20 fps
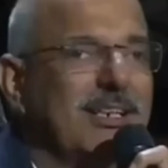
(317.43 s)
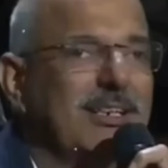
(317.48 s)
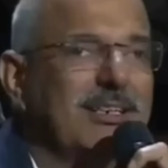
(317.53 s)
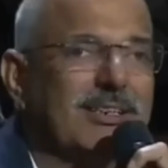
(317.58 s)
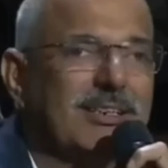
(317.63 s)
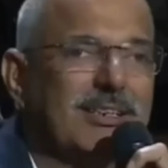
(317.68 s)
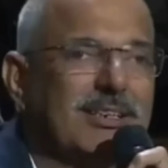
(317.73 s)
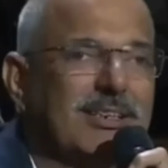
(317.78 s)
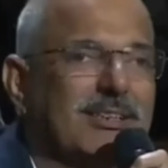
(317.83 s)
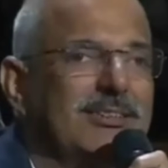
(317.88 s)

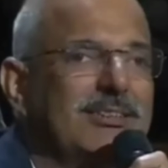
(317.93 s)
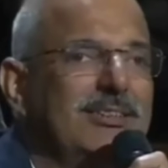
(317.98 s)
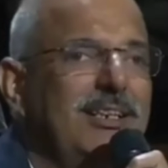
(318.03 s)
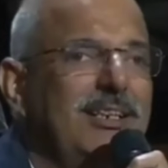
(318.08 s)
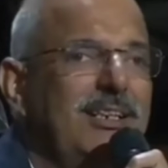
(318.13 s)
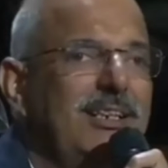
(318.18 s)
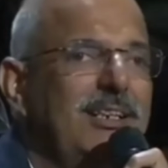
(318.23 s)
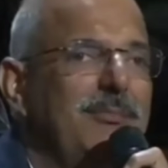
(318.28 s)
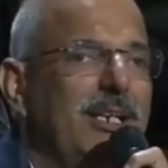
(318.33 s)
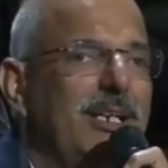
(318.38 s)
सर
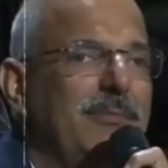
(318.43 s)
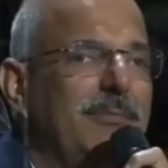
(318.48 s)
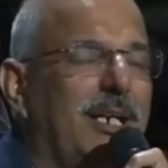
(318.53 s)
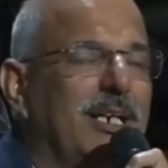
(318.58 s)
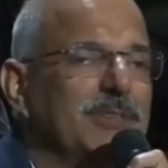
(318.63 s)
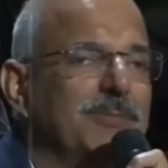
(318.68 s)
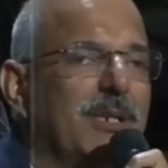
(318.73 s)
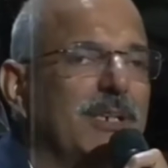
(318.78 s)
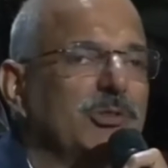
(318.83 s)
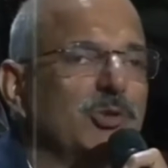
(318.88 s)
दिल्ली में
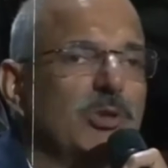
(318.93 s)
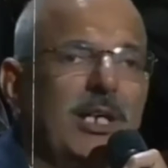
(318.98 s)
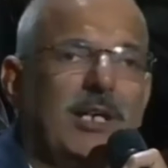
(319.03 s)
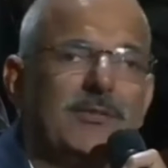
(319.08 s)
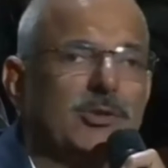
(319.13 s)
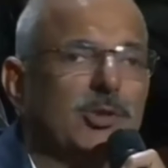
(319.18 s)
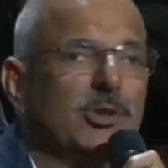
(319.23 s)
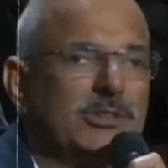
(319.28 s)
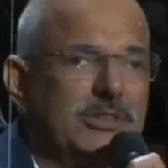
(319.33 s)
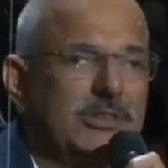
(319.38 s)
भाजपा
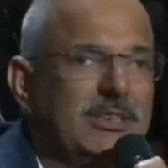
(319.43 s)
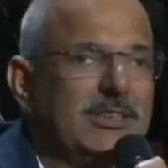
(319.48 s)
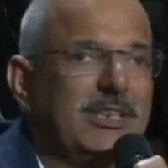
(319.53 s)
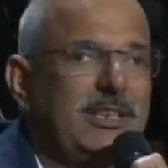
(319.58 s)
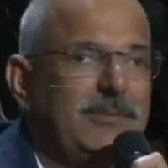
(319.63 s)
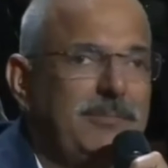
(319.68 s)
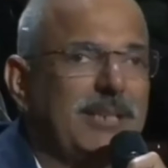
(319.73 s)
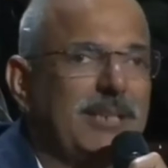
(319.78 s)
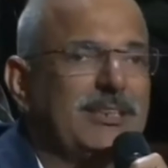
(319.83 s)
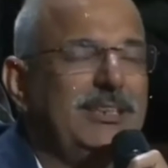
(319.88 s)
चुनाव तो
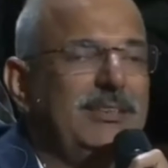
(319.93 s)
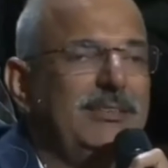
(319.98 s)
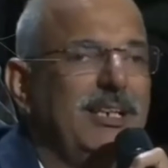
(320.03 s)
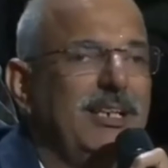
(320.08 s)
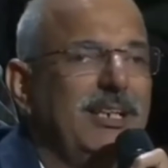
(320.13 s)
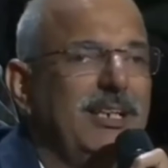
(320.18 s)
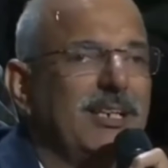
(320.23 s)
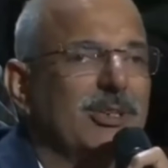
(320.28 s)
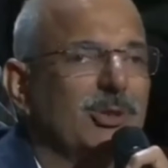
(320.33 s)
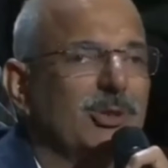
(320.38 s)
जीत नहीं पाती
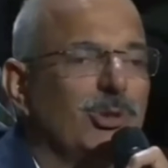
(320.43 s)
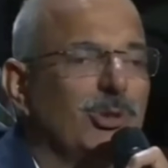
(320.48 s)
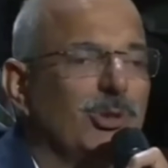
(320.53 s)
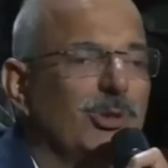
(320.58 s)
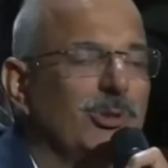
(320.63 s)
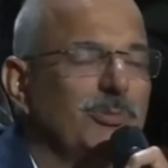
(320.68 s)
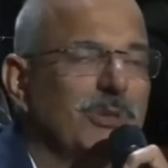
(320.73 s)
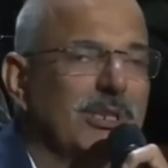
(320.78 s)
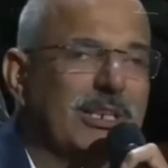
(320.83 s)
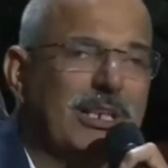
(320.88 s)
तो
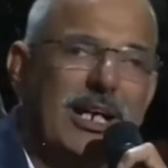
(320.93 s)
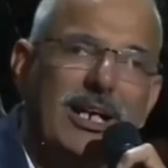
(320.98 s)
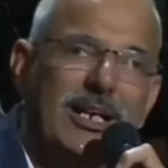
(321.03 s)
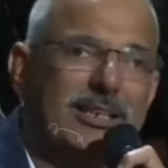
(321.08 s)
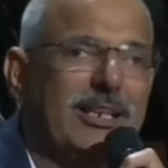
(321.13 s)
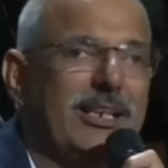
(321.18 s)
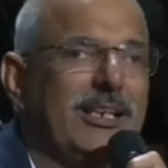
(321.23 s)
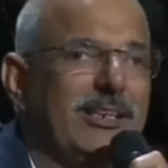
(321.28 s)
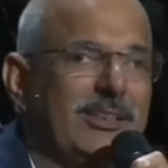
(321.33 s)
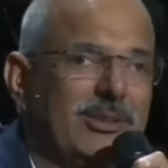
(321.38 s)

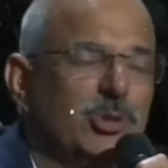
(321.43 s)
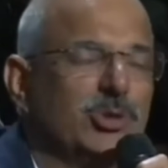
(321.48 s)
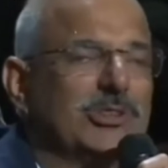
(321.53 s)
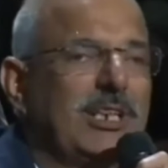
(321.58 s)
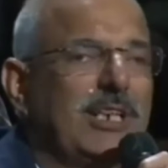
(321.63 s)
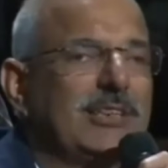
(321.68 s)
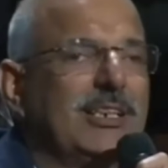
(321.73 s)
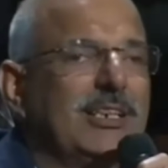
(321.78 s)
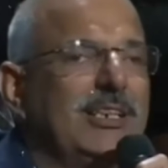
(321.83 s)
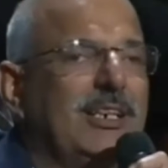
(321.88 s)
क्या ये
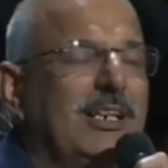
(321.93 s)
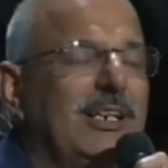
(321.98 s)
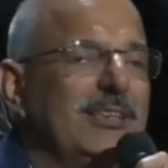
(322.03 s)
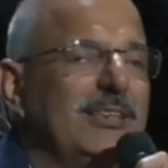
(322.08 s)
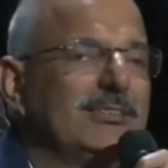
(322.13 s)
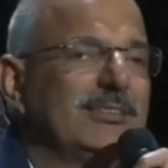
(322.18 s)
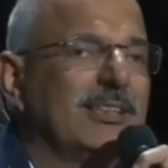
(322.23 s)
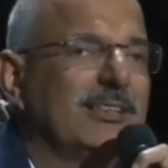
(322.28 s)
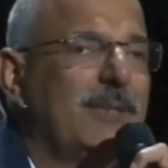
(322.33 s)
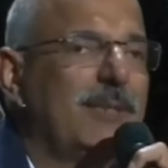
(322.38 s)
दूसरा
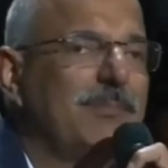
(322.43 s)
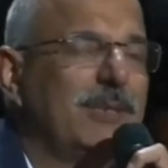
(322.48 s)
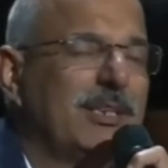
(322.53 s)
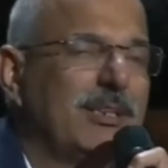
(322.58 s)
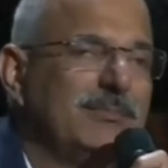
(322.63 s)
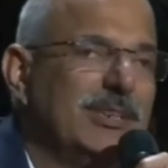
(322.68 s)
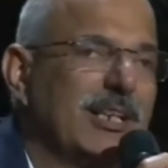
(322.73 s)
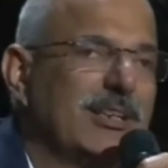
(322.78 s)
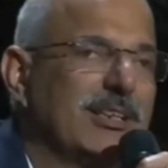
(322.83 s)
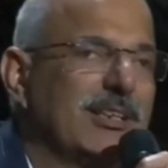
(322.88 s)
तरीका है सत्ता
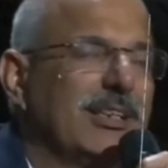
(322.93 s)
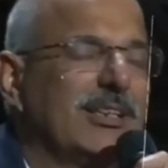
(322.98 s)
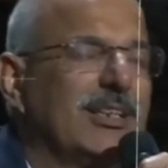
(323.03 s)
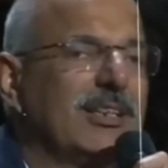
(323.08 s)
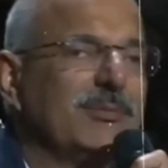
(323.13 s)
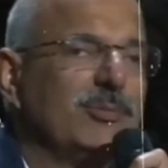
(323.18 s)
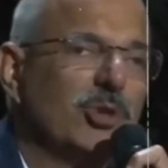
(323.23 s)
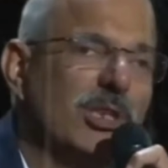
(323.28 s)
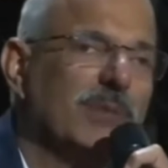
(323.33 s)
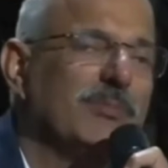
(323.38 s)
पे कब्जा
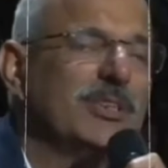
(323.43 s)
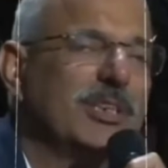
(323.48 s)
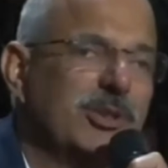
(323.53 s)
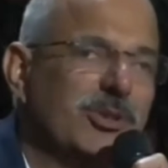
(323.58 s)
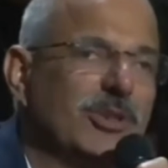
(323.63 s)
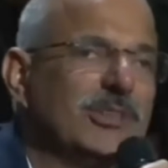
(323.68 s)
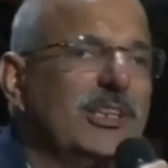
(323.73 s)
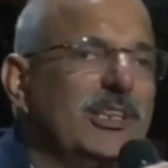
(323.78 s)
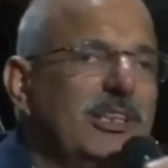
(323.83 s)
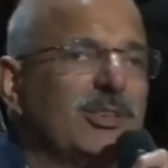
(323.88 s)
करने का कि
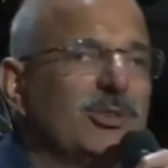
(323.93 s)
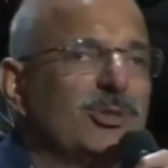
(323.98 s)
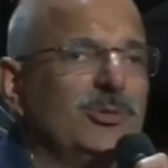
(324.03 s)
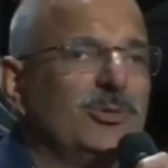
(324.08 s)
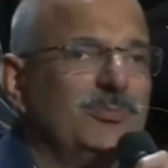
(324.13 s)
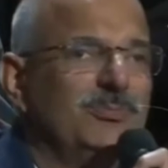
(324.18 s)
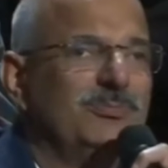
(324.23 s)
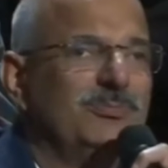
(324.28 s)
मुख्यमंत्री को अंदर ही कर